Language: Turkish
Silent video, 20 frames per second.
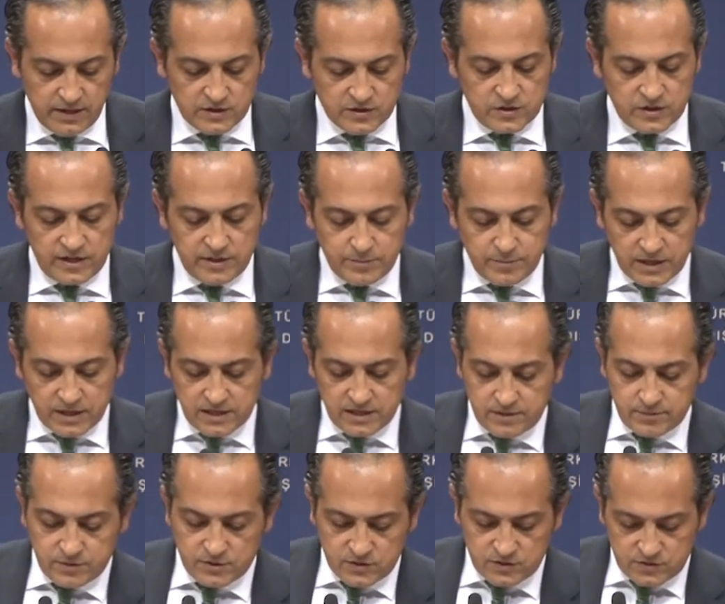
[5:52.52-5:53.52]
Sayın
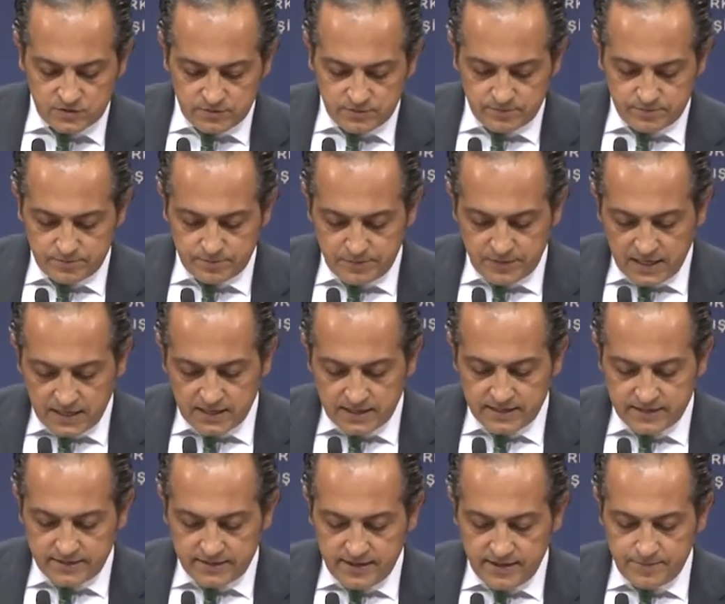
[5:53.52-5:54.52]
Bakanımız
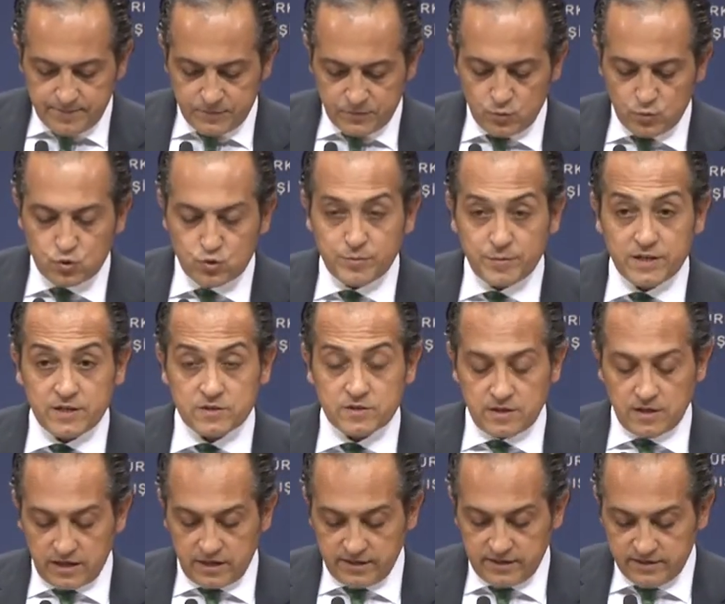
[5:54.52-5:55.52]
bilahare 3 Mayıs
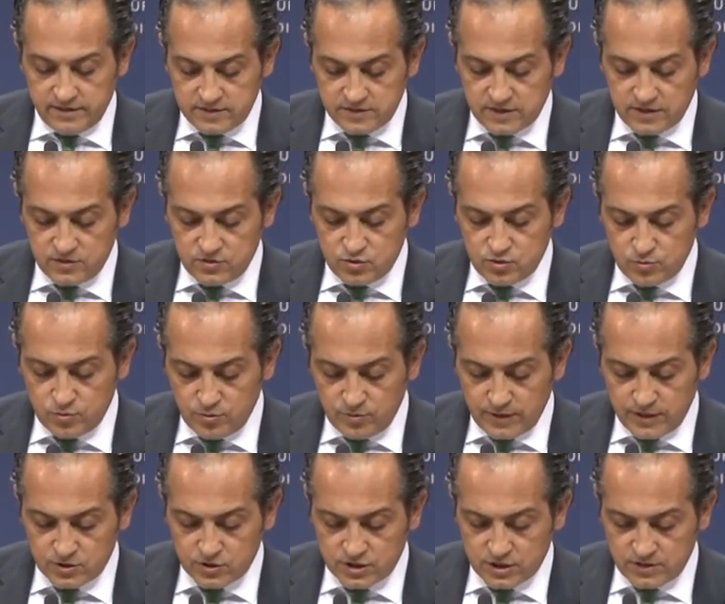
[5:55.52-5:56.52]
tarihinde Sayın
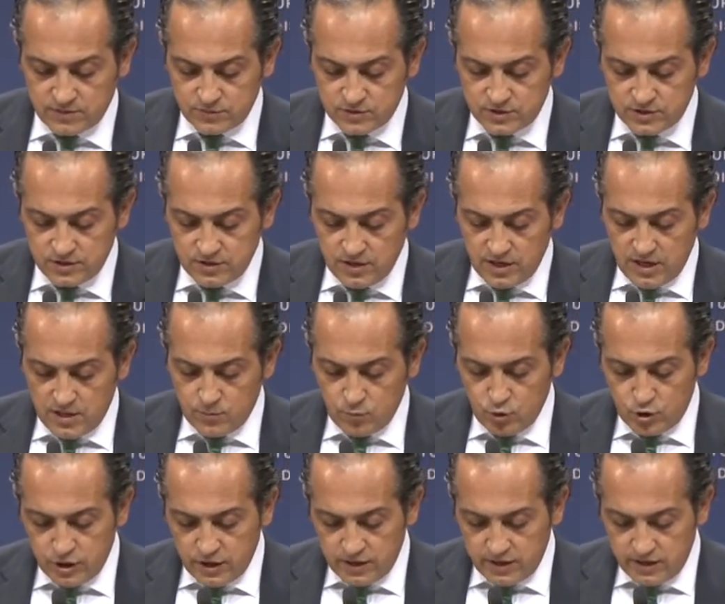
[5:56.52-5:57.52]
Cumhurbaşkanımızın
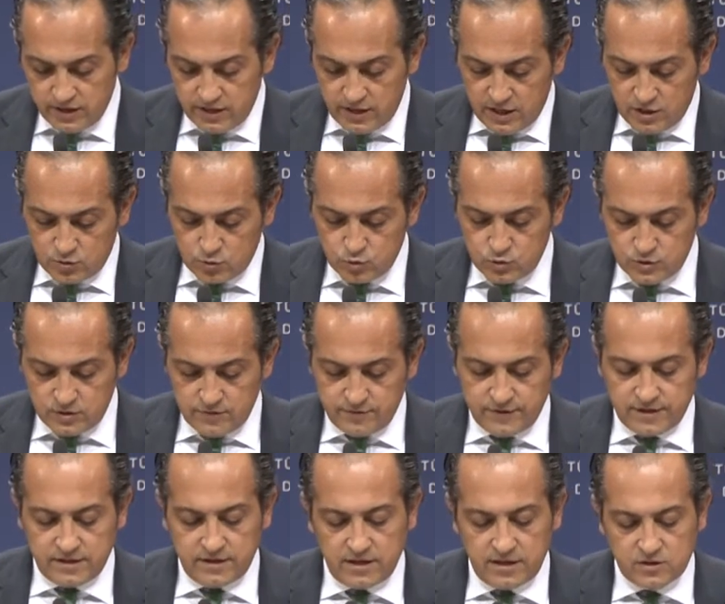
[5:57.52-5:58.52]
bu kere Rusya
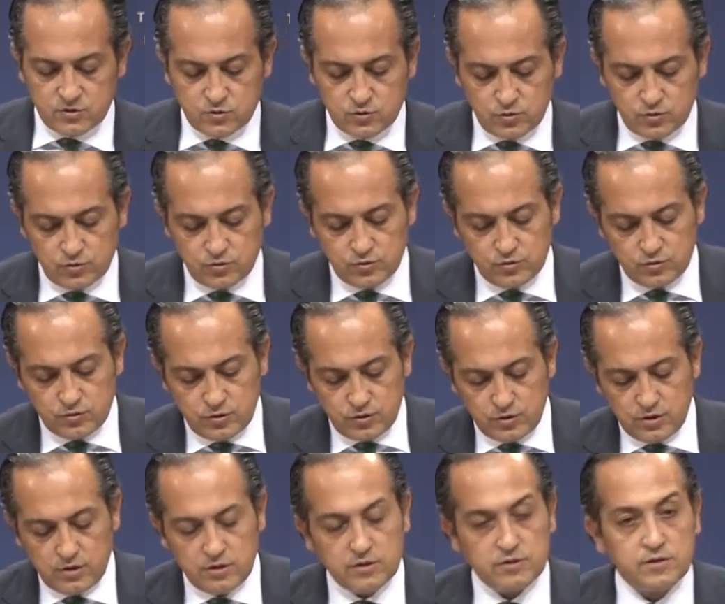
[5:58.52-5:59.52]
Federasyonu
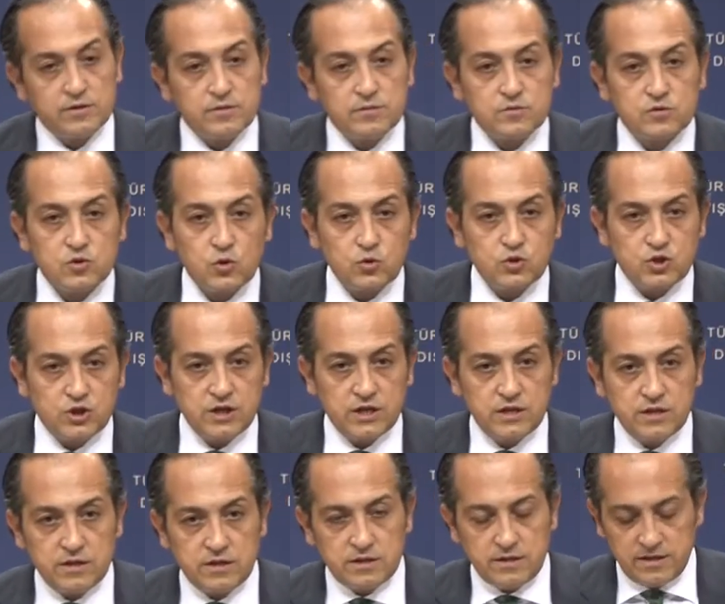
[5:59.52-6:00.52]

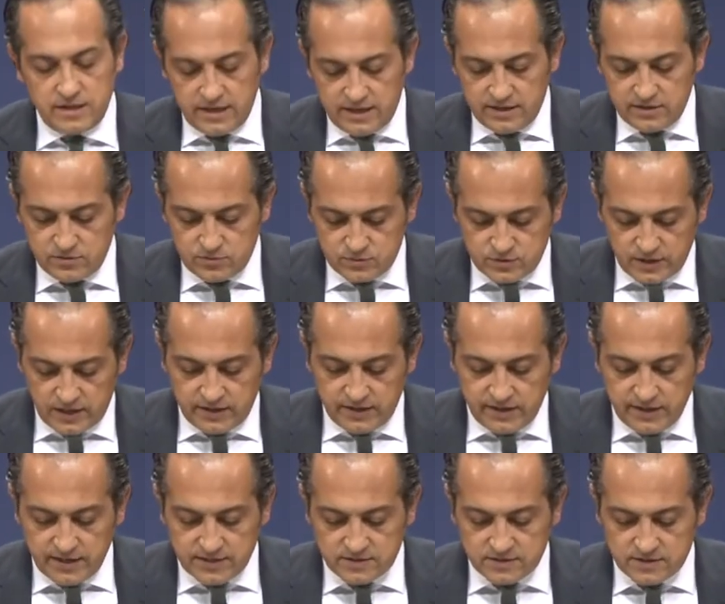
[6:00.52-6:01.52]
Soçi'de
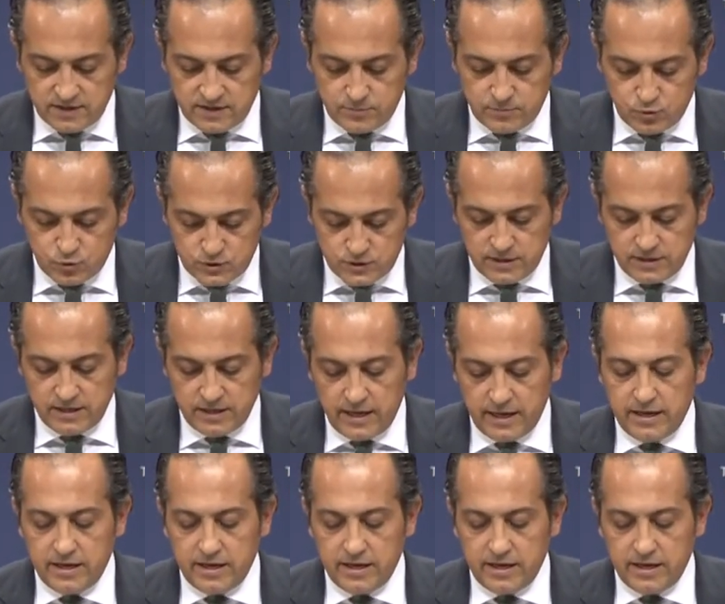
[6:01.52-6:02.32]
düzenlenen Sayın Putin'le